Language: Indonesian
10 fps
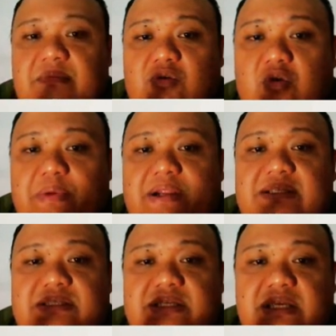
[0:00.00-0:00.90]

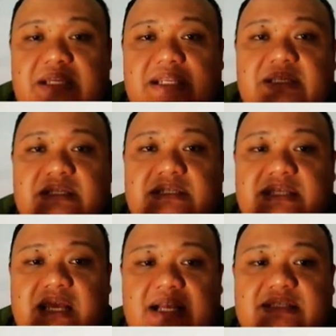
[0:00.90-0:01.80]
Koperasi ini
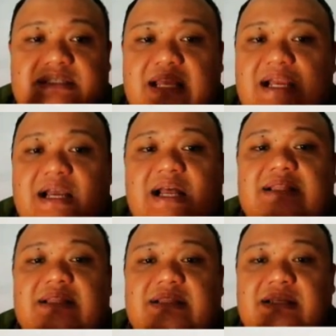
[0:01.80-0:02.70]

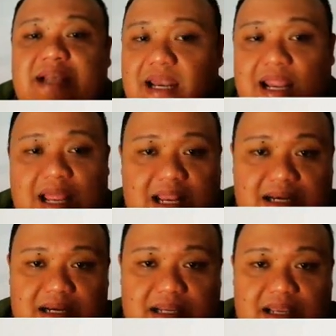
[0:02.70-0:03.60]
sangat-sangat
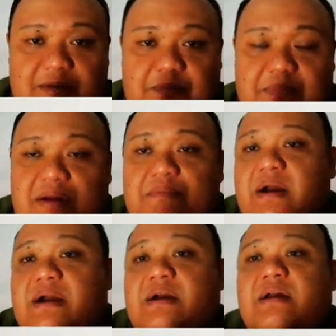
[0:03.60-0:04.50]
kalah dengan
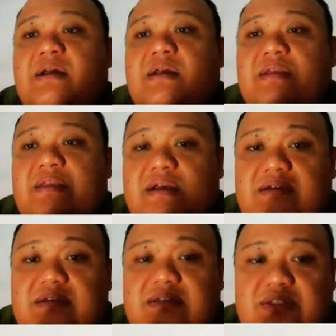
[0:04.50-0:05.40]
bank-bank
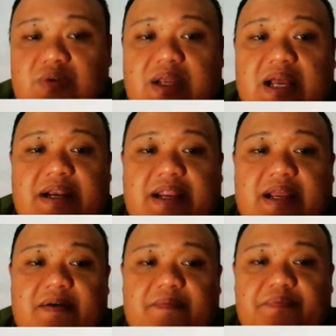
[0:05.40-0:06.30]
yang sudah
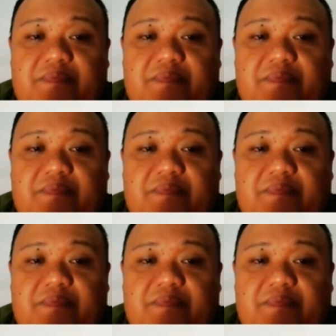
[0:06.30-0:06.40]
ada.